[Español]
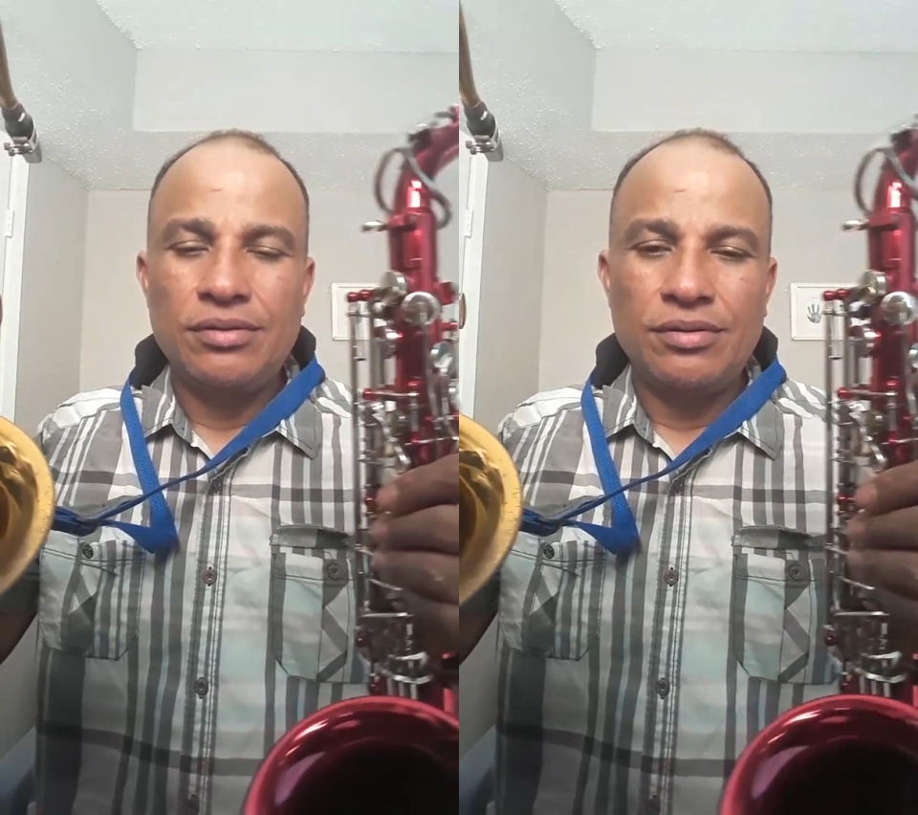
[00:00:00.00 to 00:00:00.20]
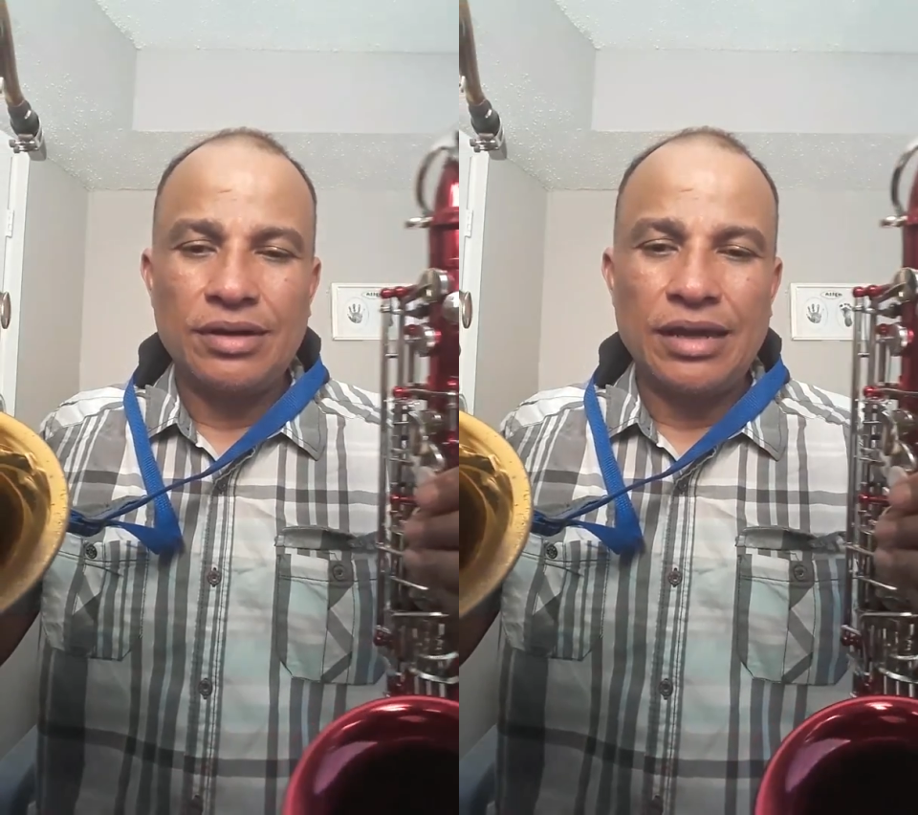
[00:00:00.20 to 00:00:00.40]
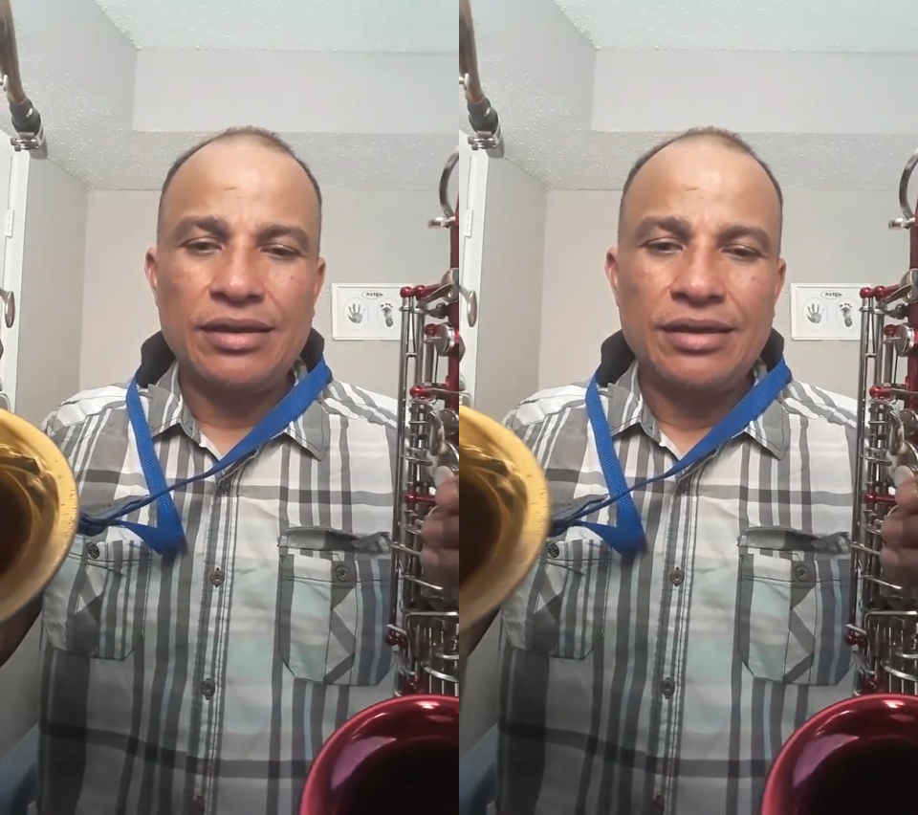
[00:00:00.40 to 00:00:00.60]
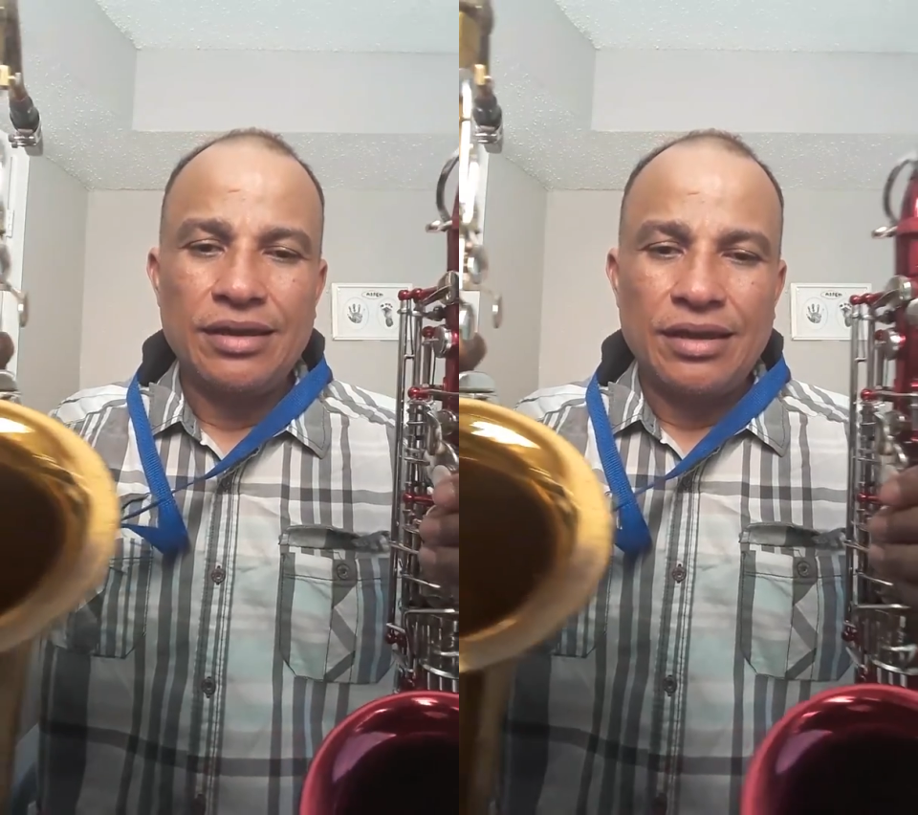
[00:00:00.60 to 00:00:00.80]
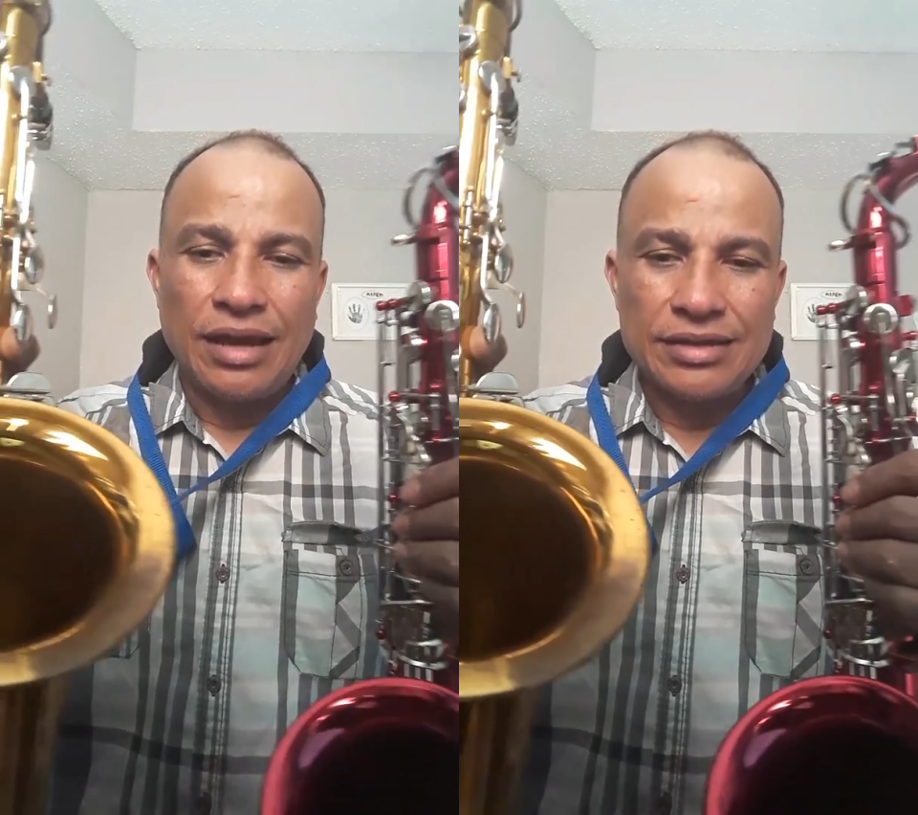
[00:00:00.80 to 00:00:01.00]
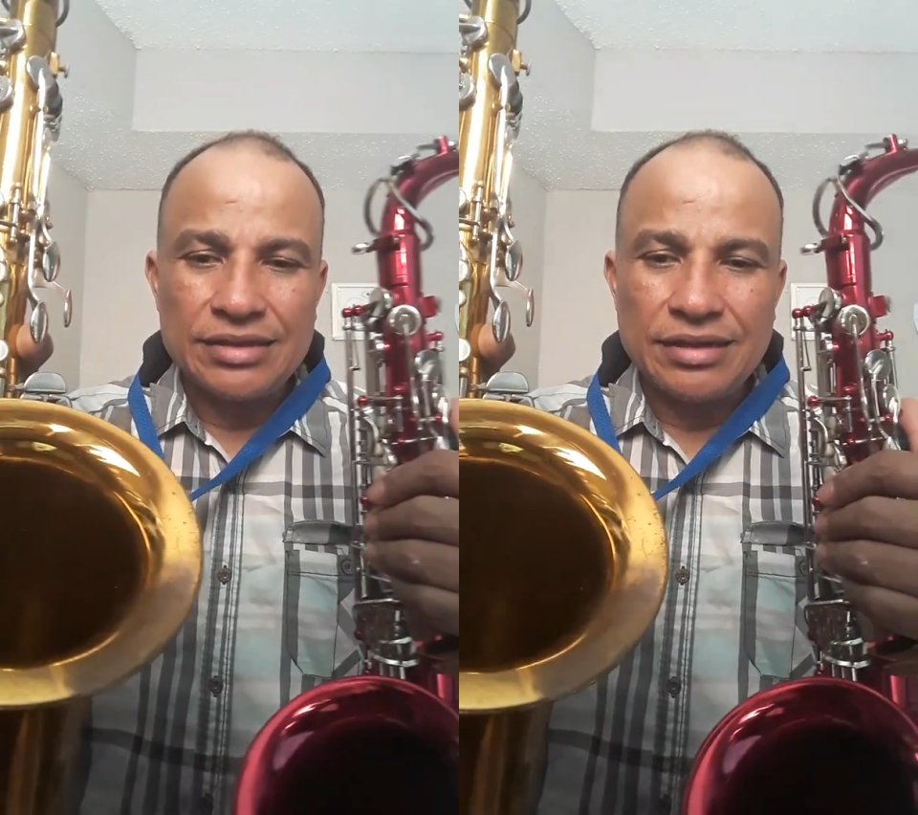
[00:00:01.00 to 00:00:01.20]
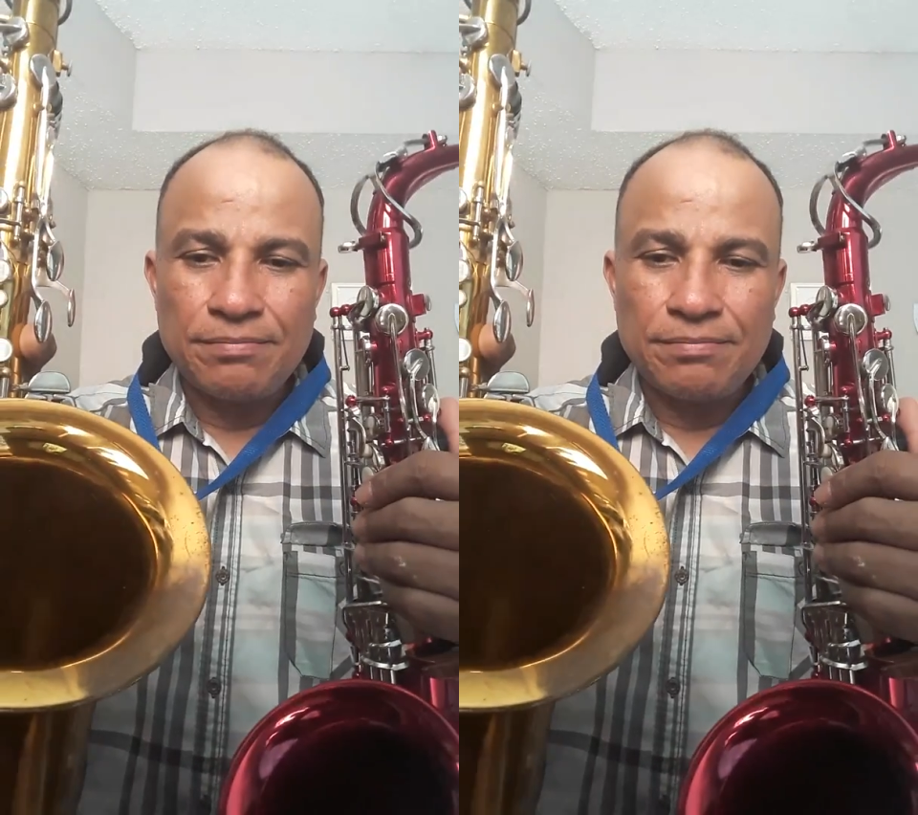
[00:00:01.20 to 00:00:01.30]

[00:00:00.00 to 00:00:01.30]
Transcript: ¿Ok? Hacen